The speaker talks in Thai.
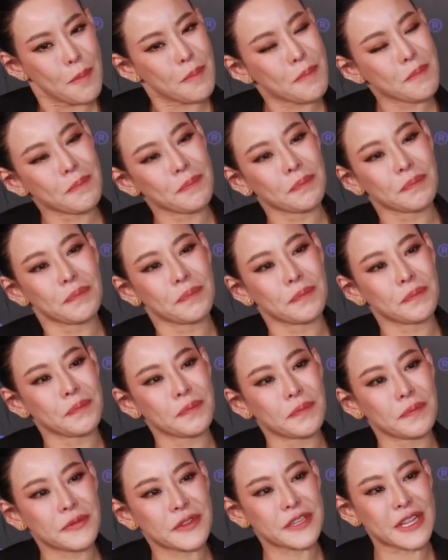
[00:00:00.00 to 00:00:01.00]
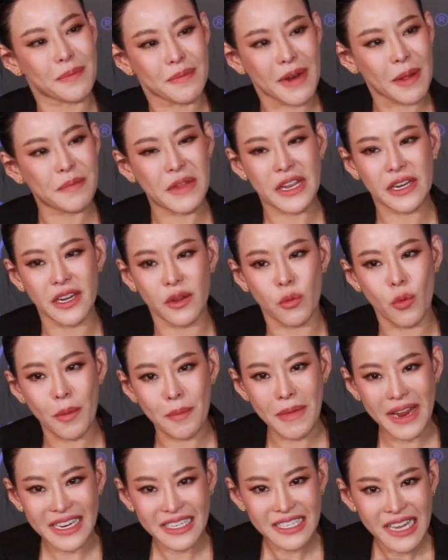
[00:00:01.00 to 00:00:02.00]
มันเกี่ยวไหมสำหรับหนิงหนิงว่า
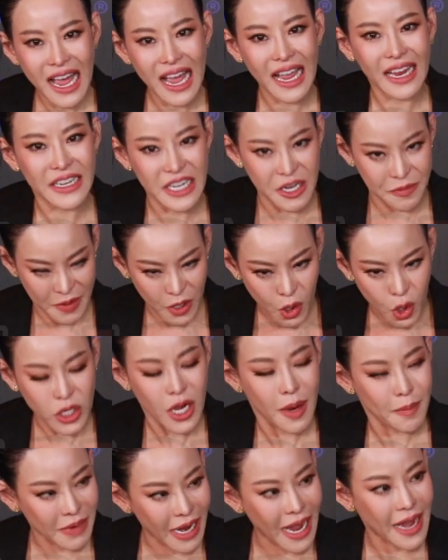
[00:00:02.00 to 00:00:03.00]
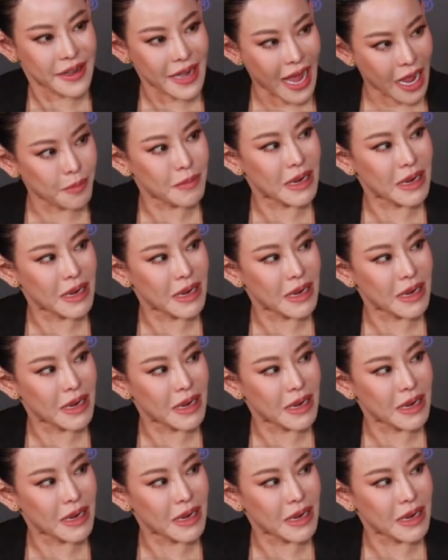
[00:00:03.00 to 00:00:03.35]
ไม่ใช่หนิงเป็นคนทำงานหนัก